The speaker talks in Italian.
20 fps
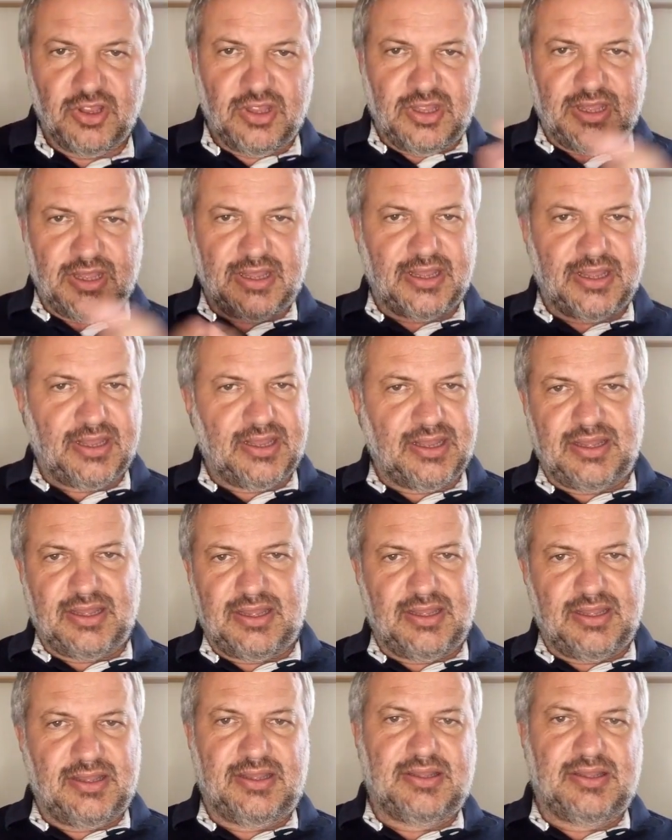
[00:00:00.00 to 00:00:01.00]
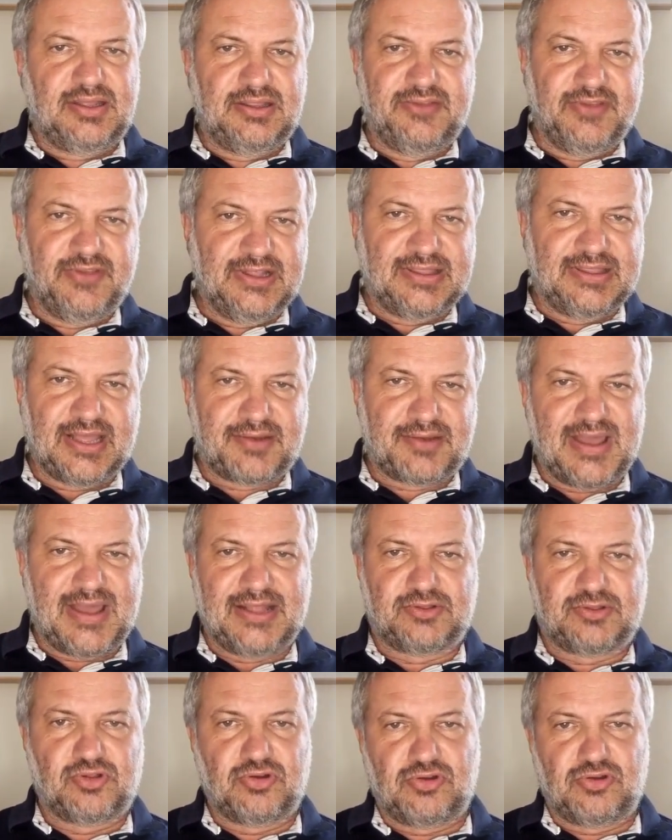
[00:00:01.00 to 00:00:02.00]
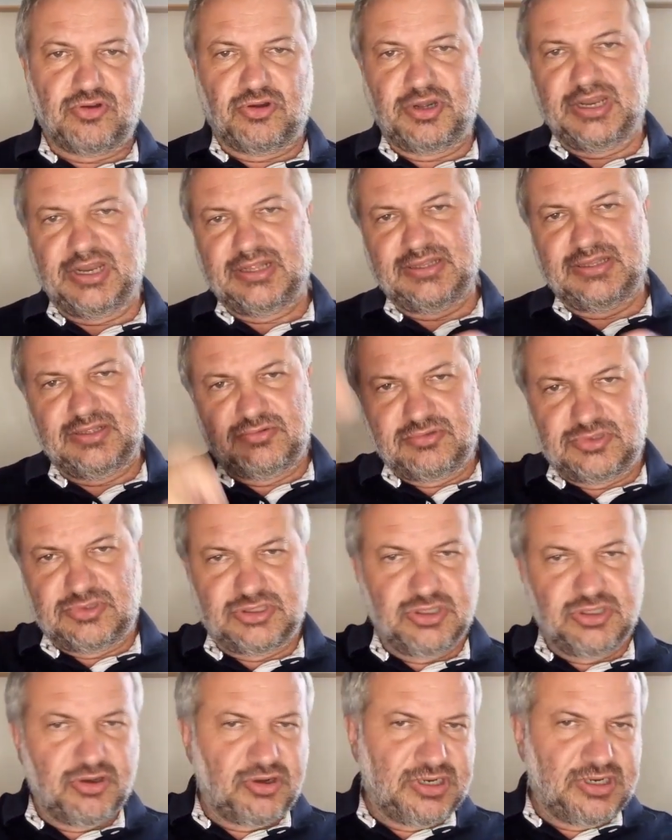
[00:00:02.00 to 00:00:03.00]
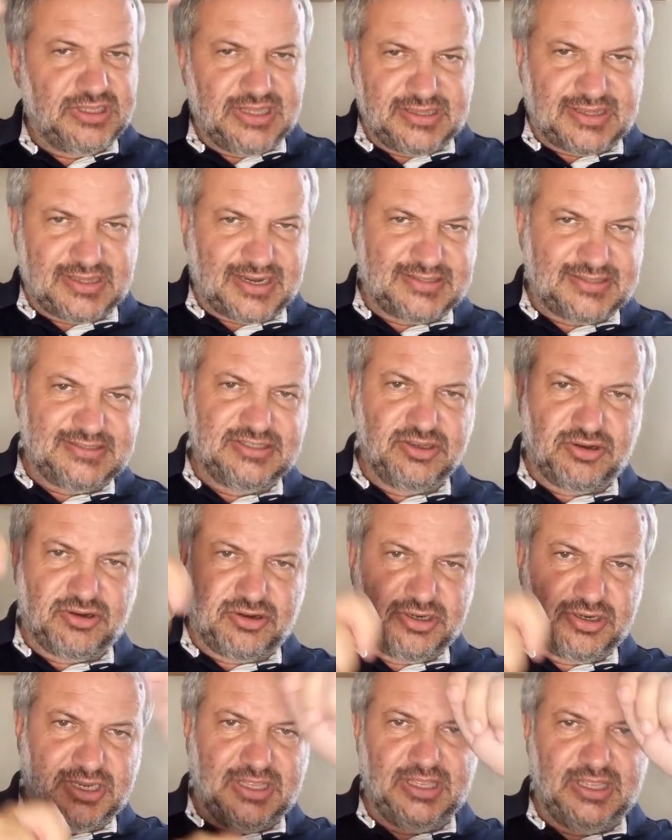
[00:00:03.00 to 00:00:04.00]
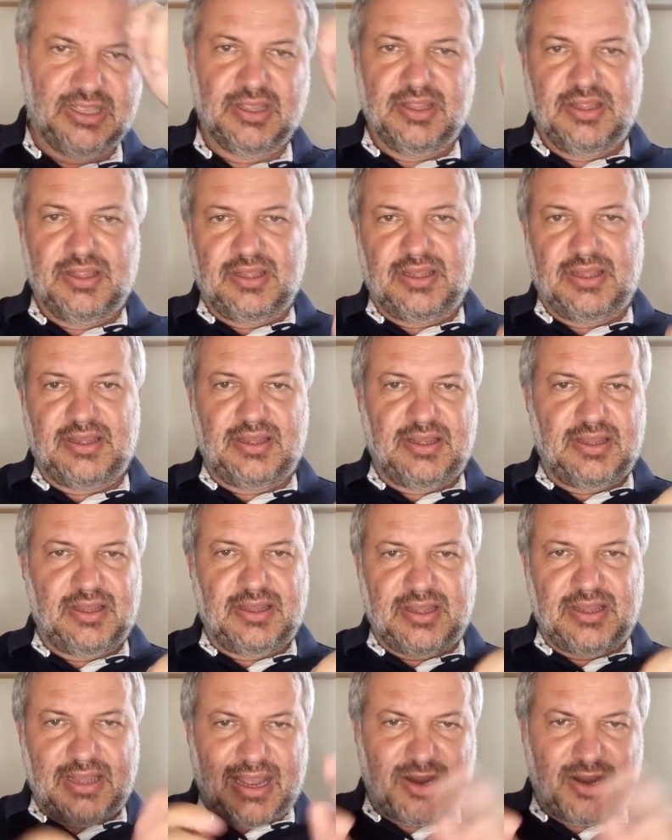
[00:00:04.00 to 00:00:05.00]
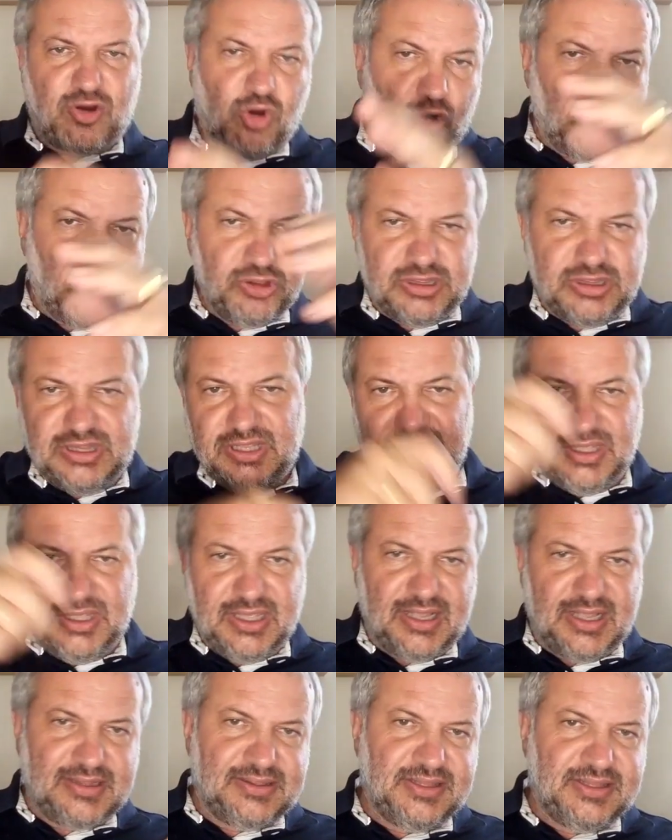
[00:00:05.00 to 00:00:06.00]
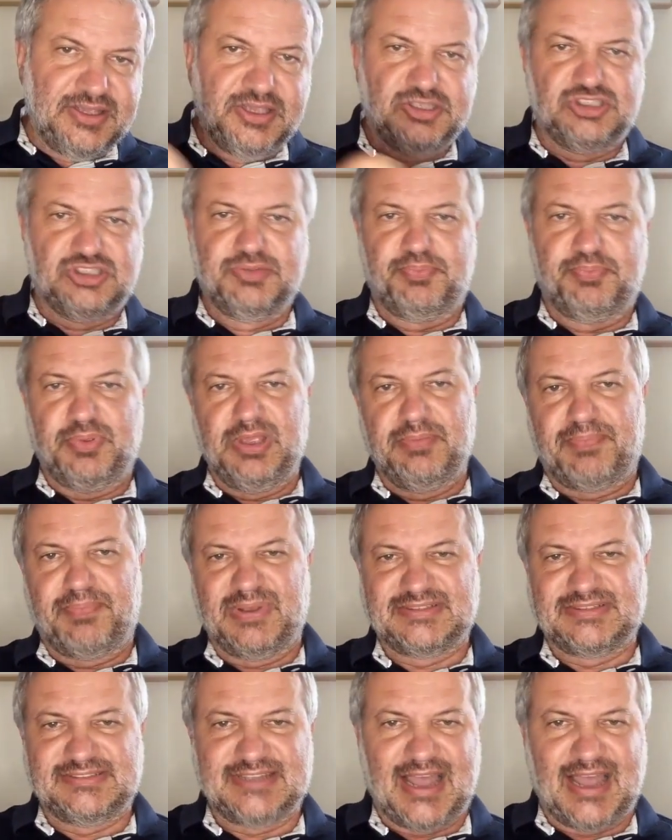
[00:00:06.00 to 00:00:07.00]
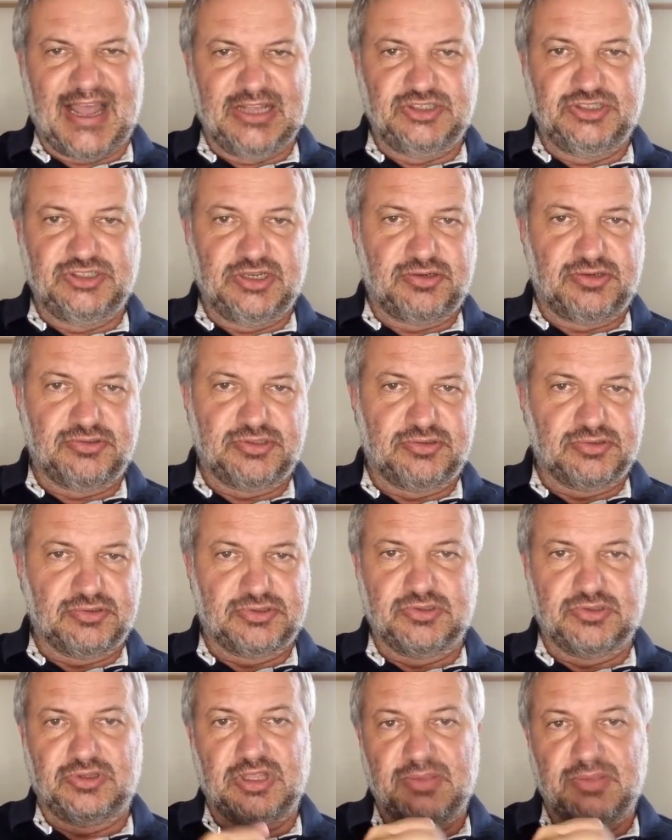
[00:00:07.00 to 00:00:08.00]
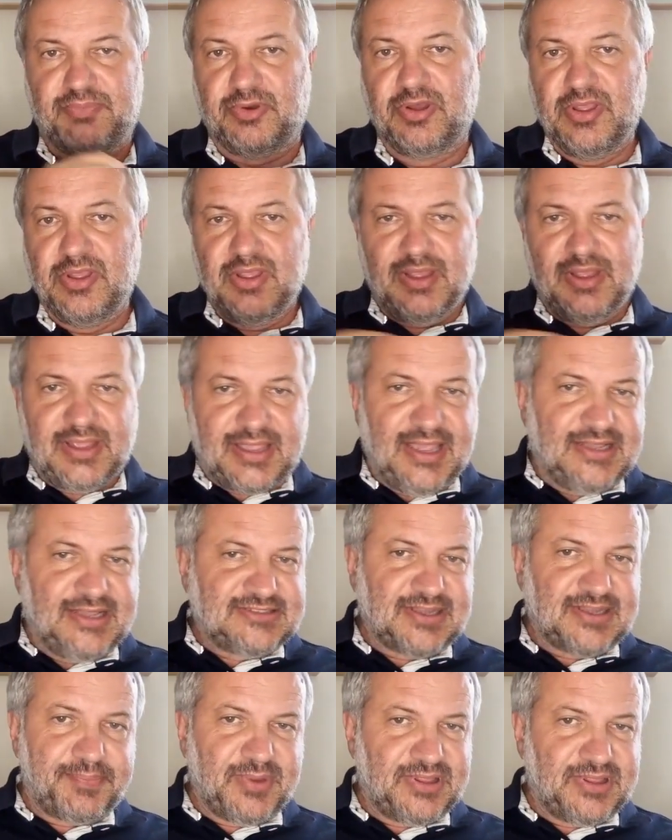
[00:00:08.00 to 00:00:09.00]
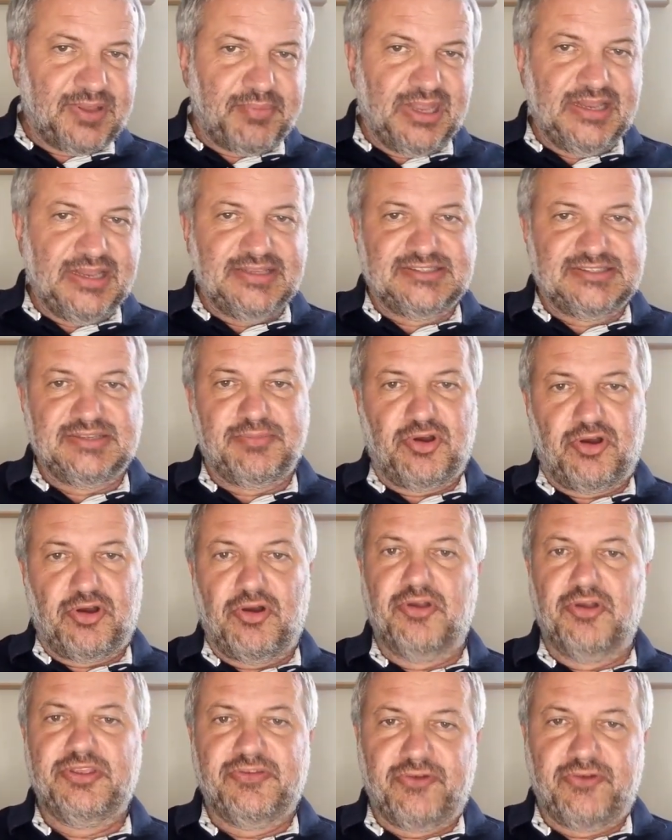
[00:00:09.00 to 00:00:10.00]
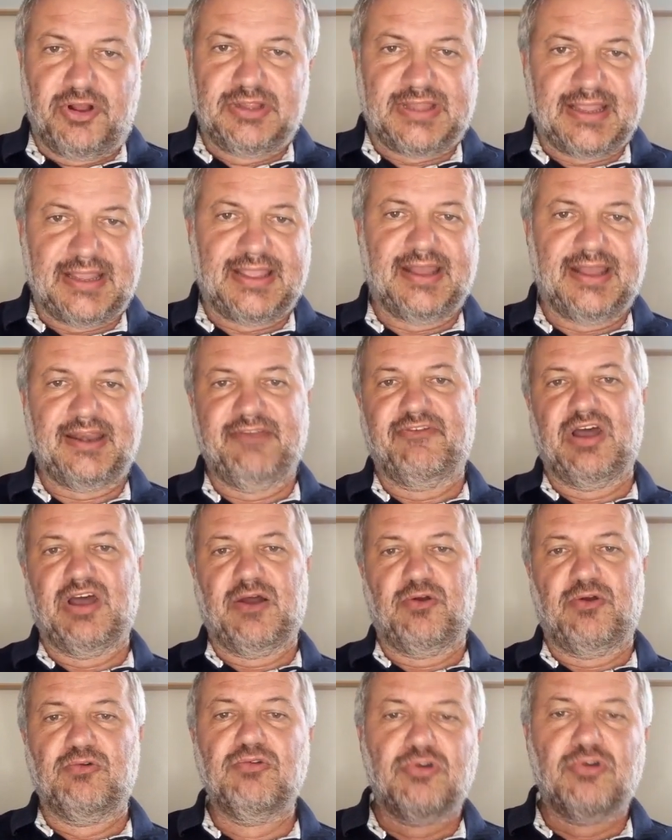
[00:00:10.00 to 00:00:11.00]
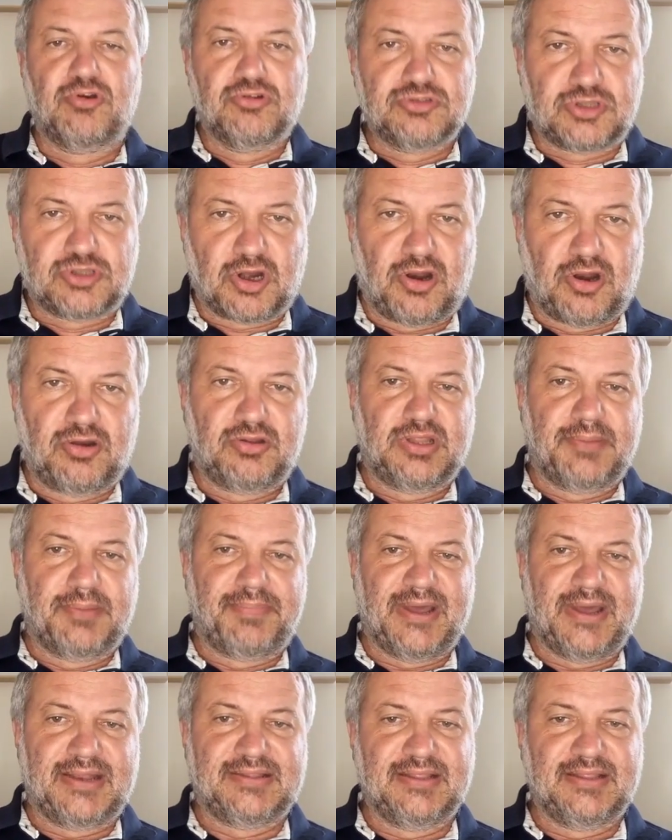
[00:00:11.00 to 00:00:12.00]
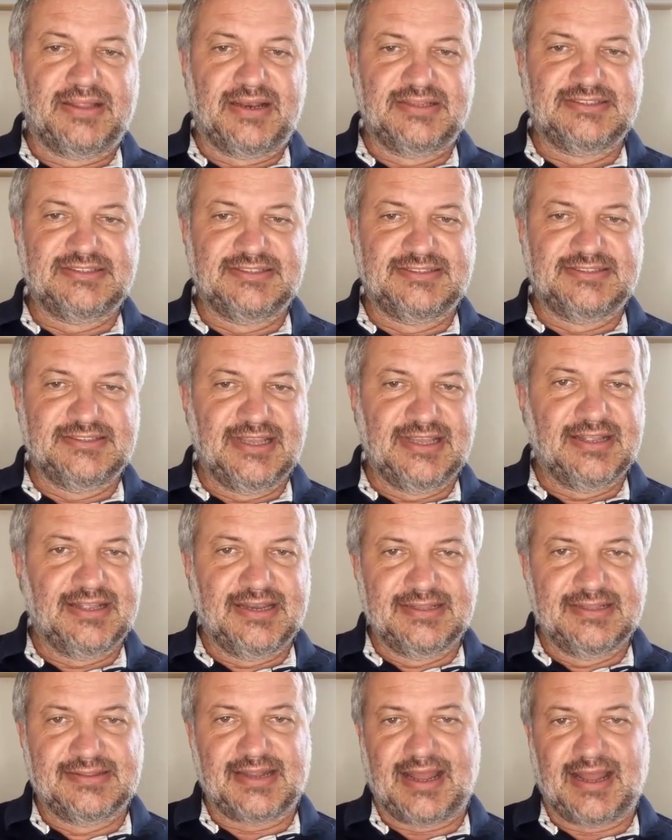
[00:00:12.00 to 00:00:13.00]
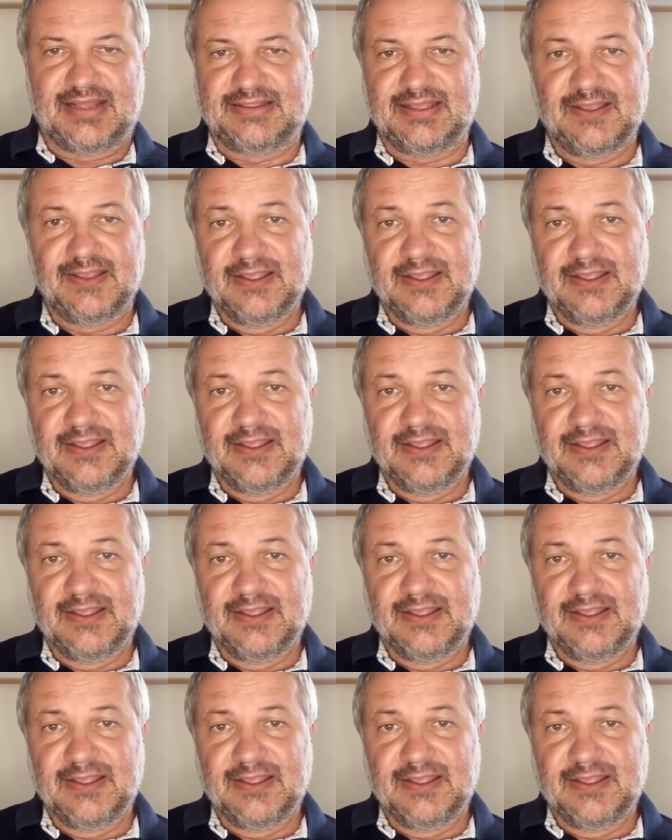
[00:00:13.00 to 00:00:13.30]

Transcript: eh, diventare matto con deduzioni, detrazioni, eh, acconti, anticipi, passaggi e cose di questo tipo, che sapete benissimo ogni volta che arriva un controllo da parte dell'Agenzia delle Entrate